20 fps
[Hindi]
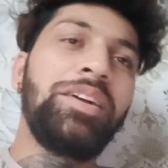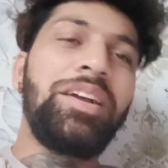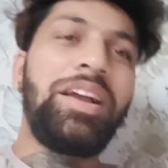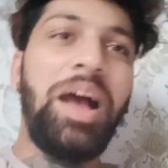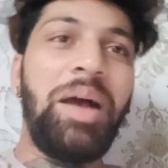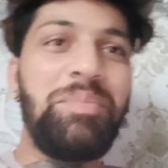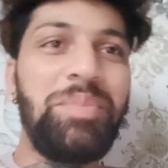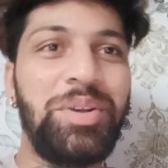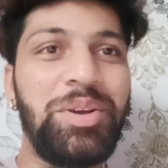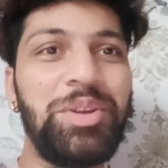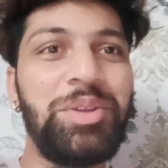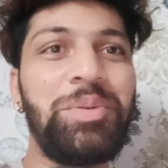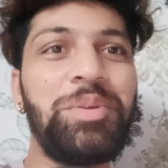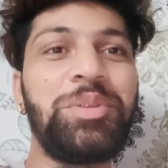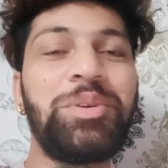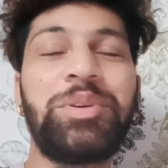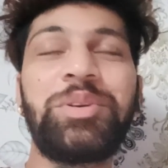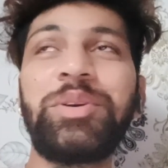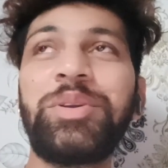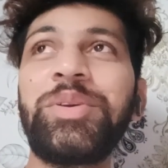काम करूँ भी
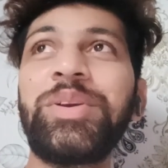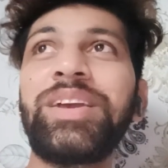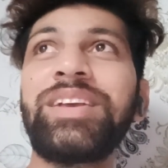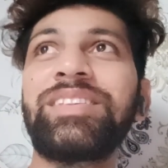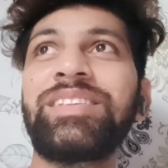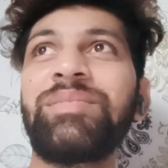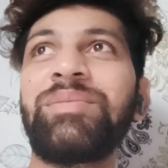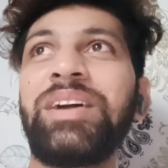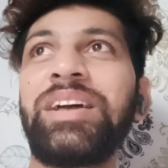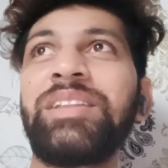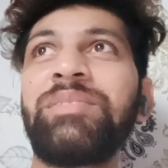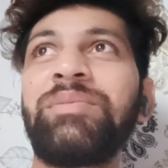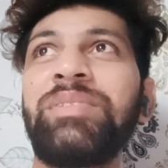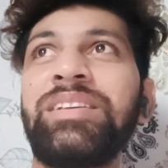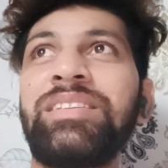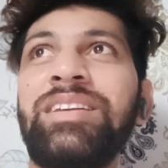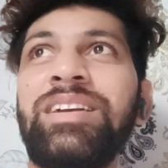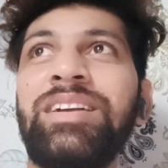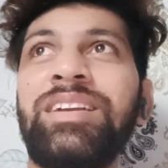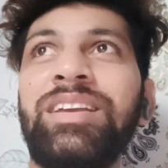तो करूँ कैसे बाद
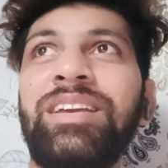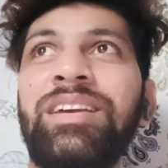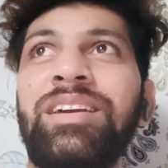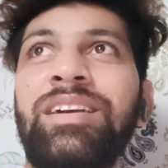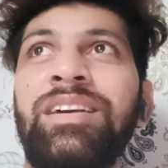में जाके